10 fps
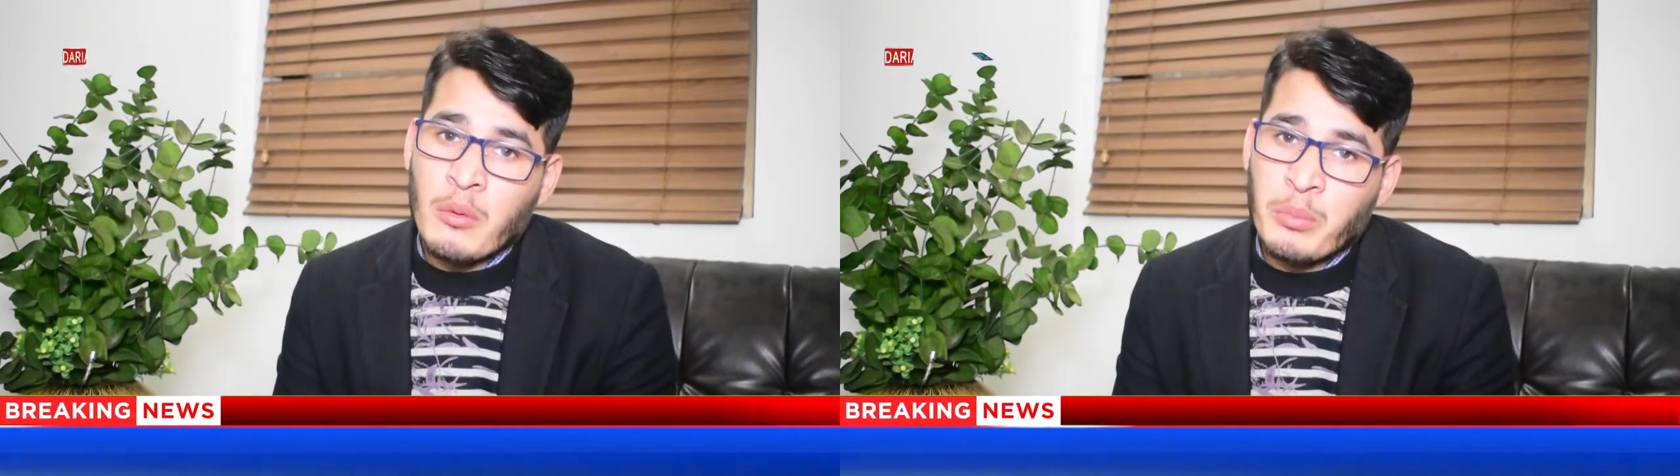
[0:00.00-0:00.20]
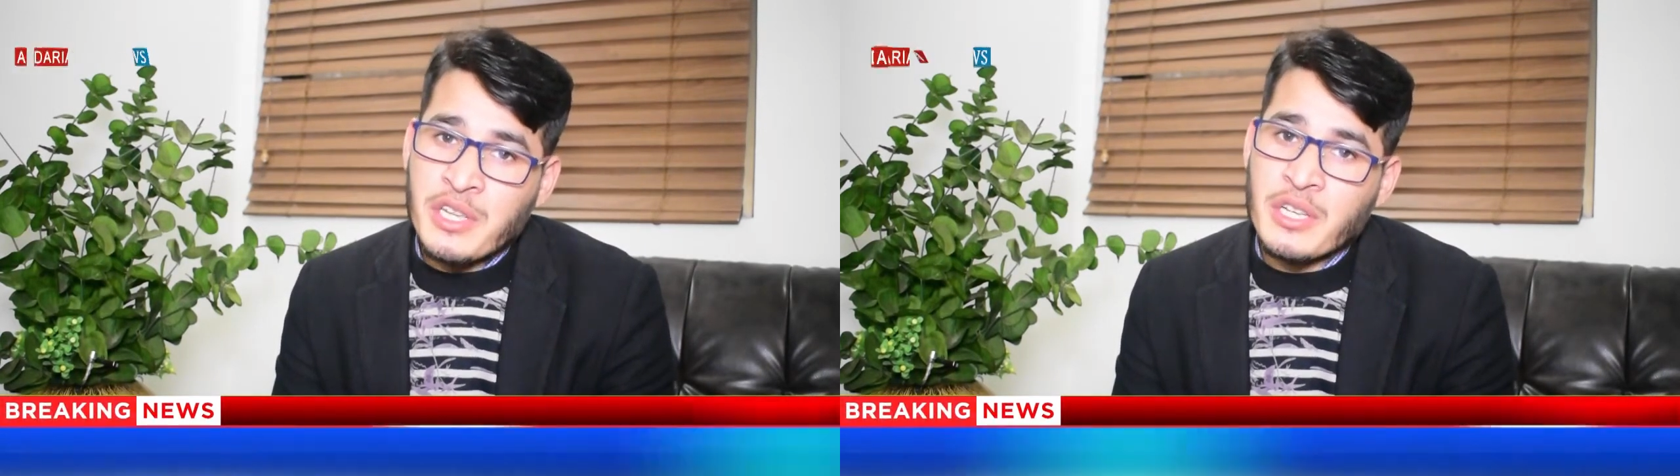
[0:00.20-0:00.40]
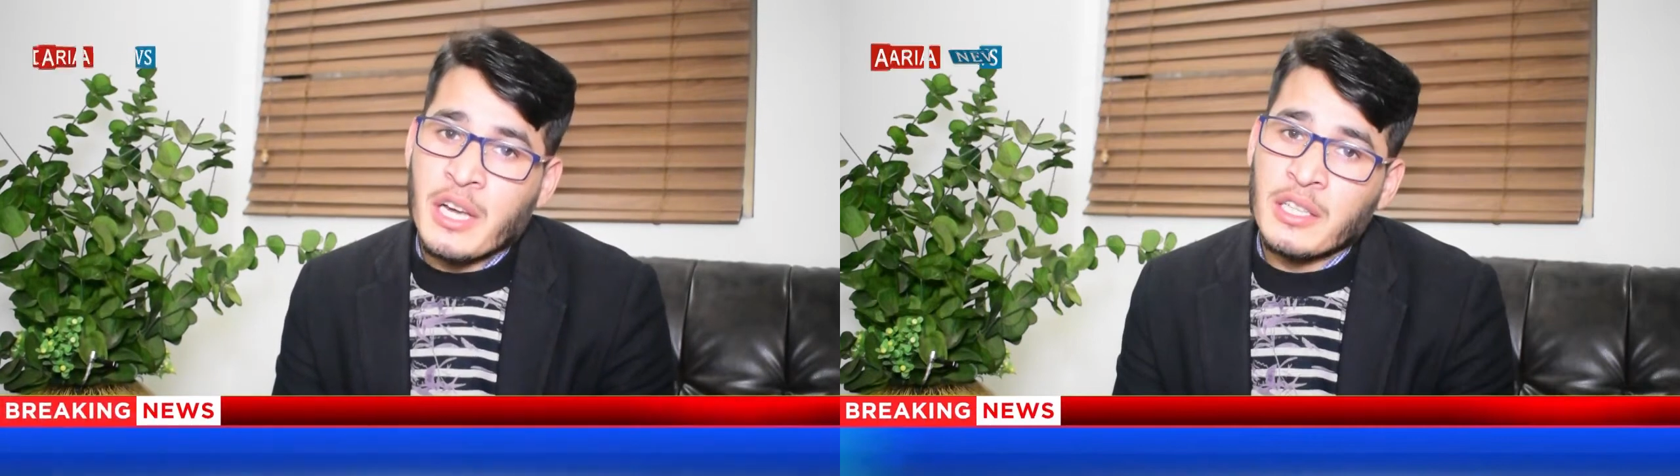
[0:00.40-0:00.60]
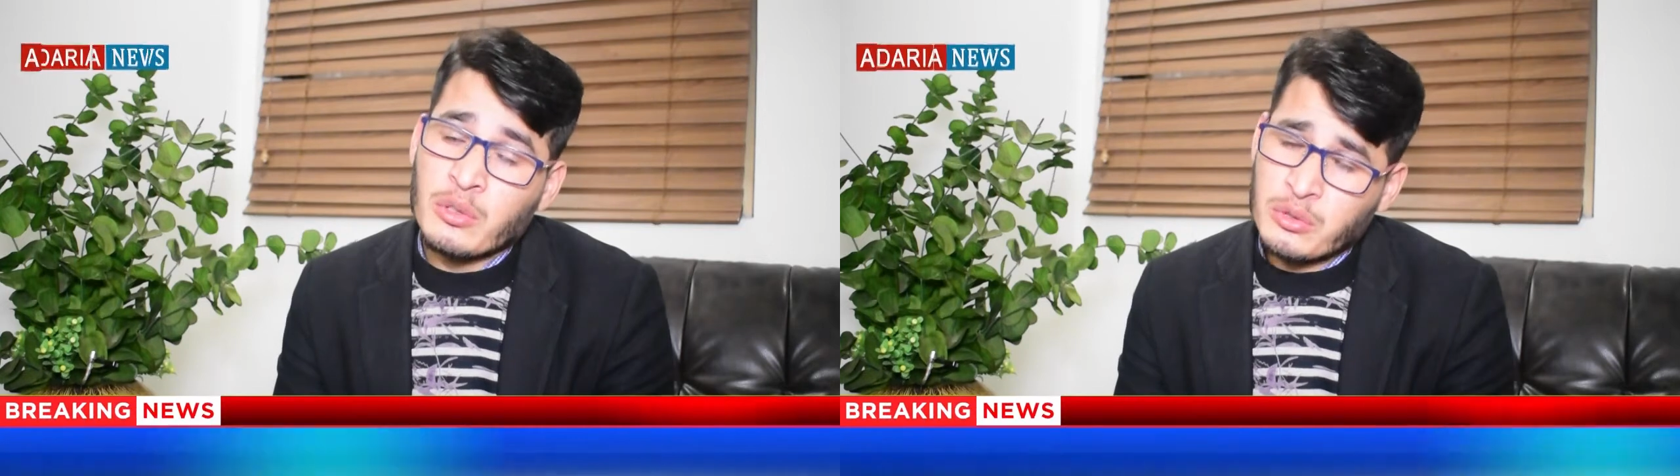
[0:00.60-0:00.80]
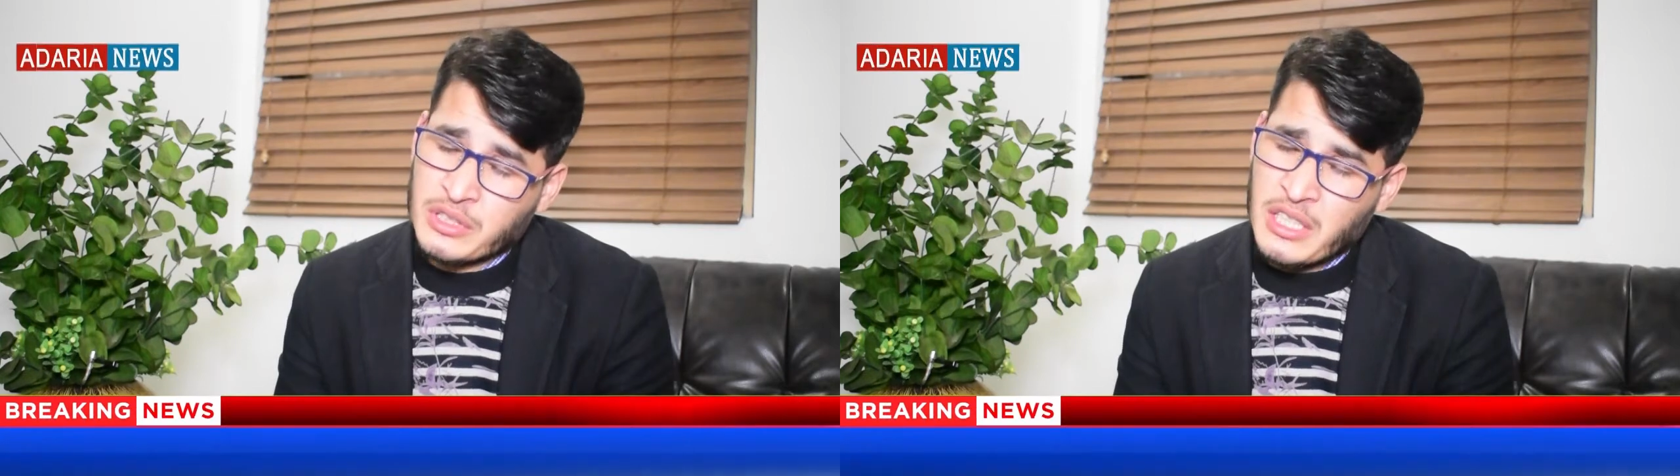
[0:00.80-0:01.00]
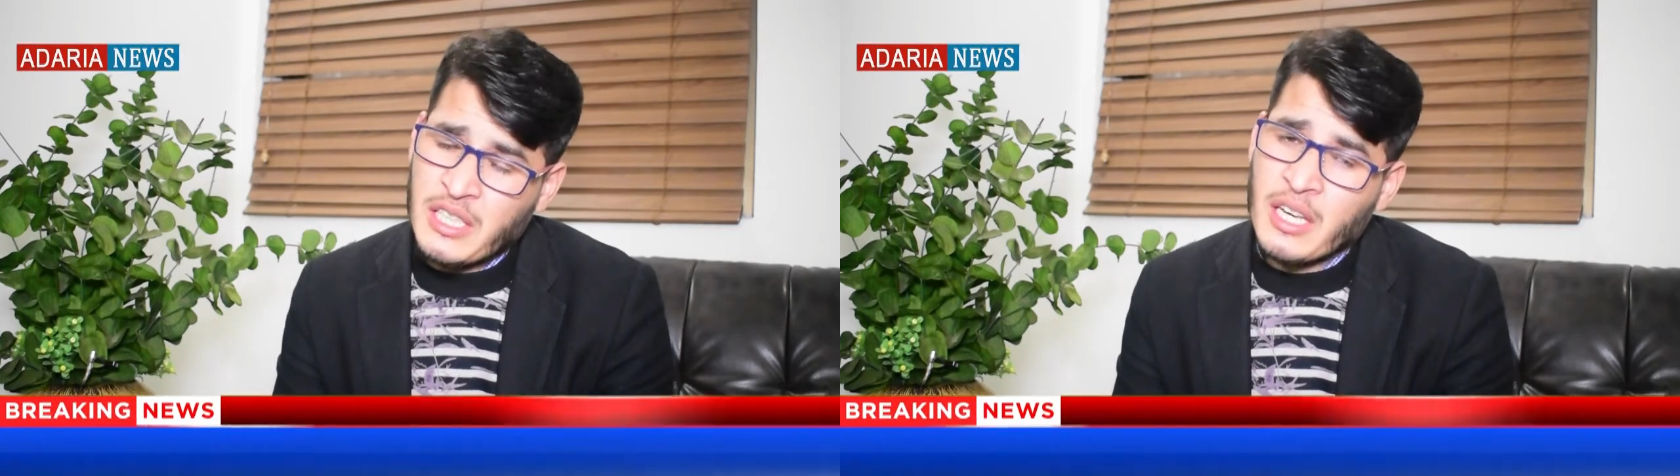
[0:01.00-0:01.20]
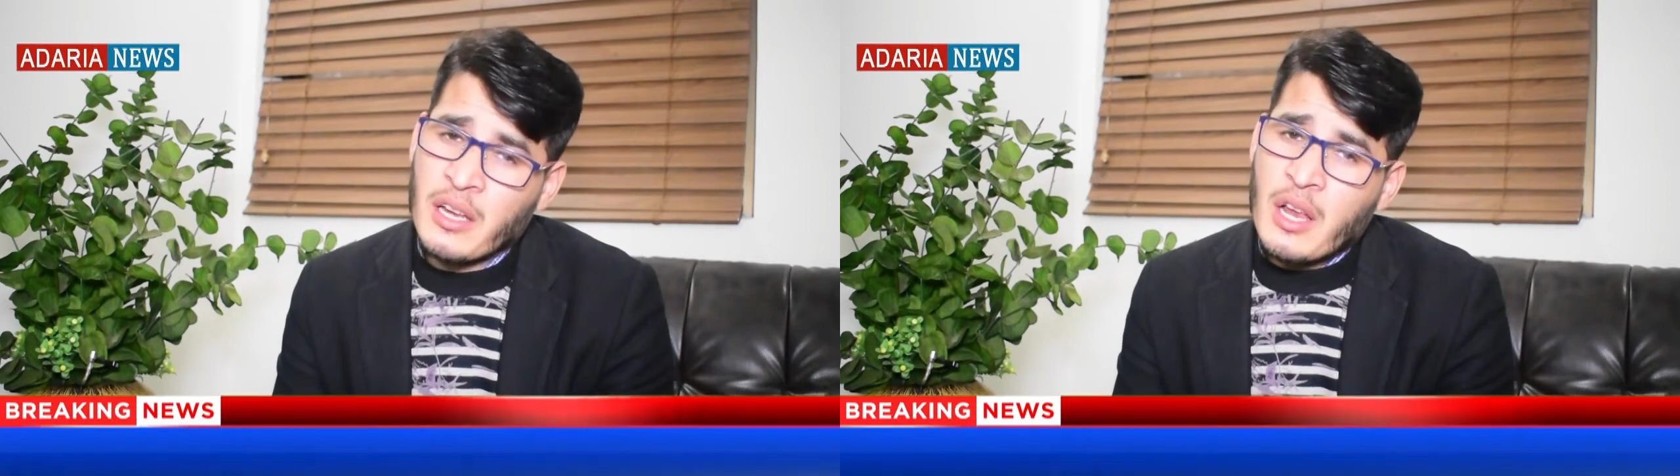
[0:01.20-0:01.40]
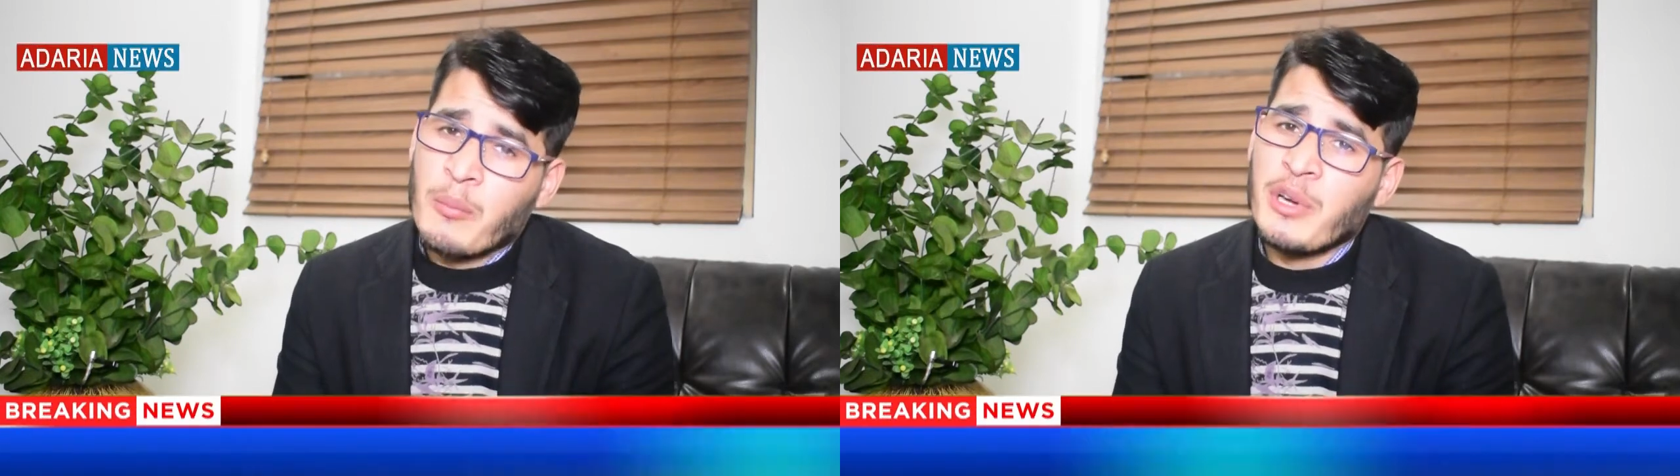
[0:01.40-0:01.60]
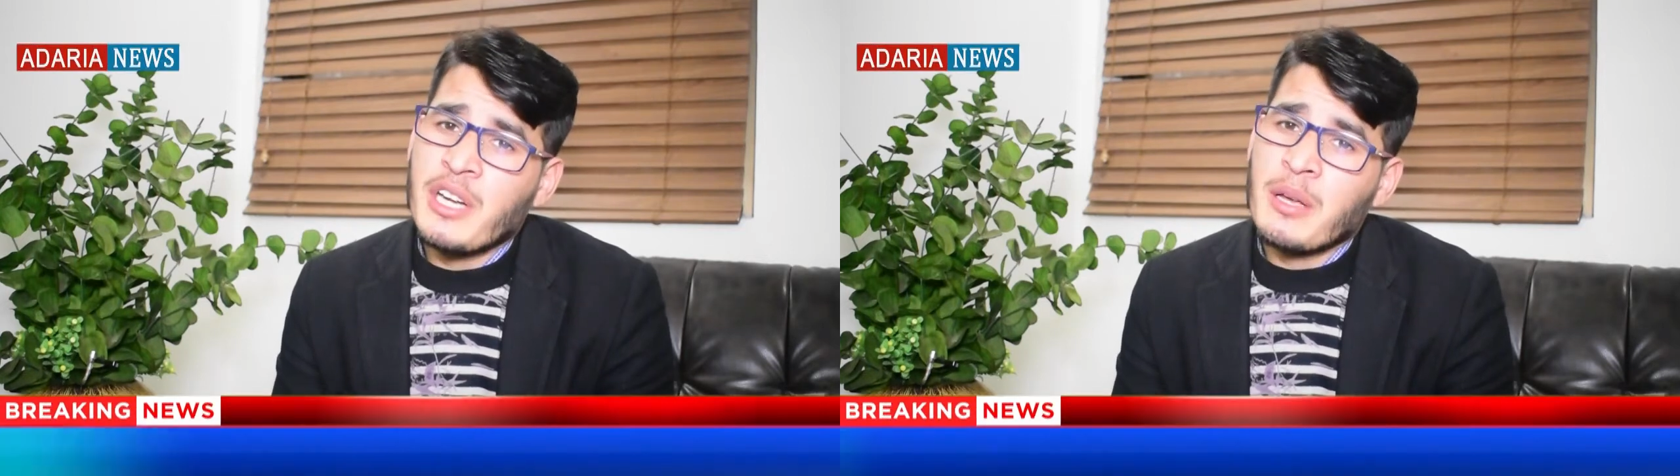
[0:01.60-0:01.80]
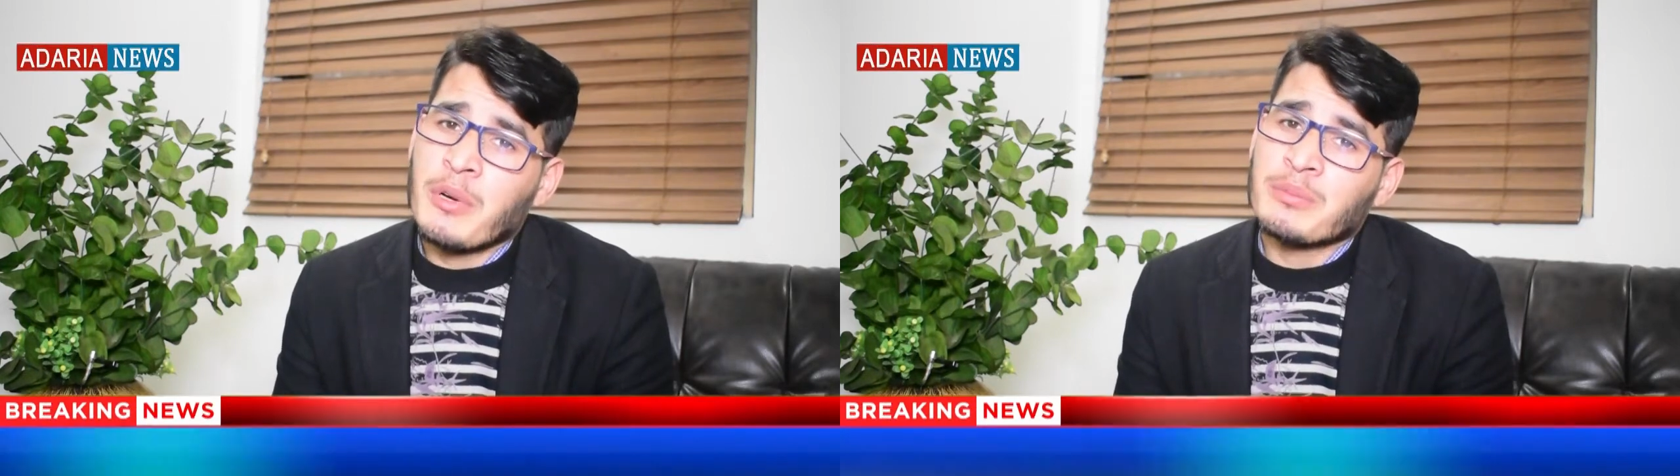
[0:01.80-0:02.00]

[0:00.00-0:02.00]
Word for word: पेश आएँगे तो उसके लिए पी डी एम